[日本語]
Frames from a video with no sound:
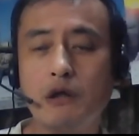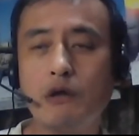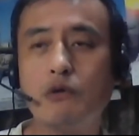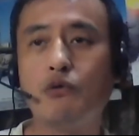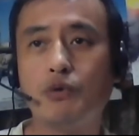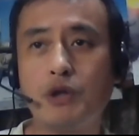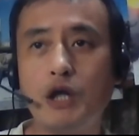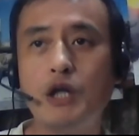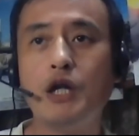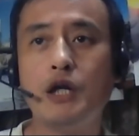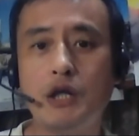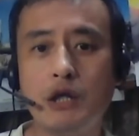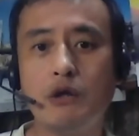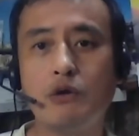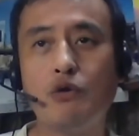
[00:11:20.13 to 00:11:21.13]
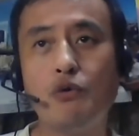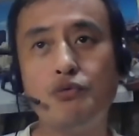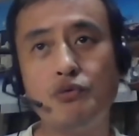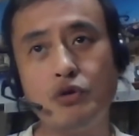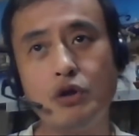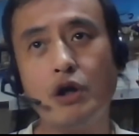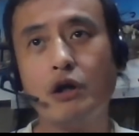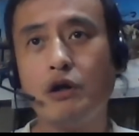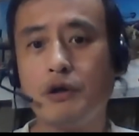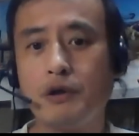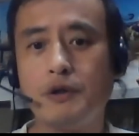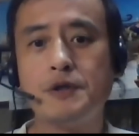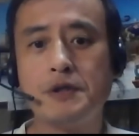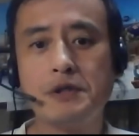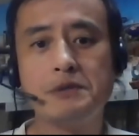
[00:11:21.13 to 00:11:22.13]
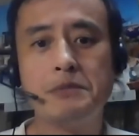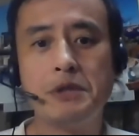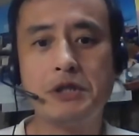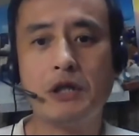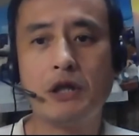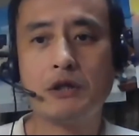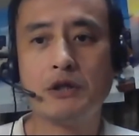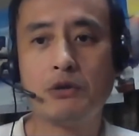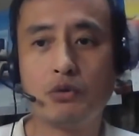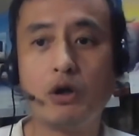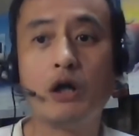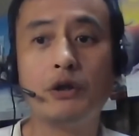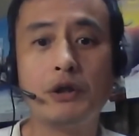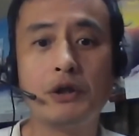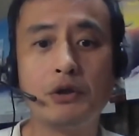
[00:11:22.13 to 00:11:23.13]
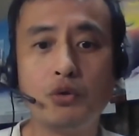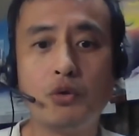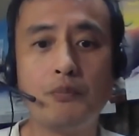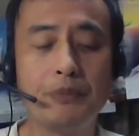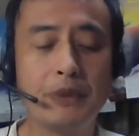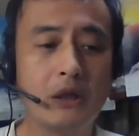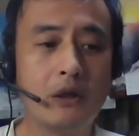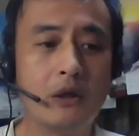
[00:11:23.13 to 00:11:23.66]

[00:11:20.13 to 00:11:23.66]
結構丁寧に5分ぐらいかけて説明してたことがあるんだけど、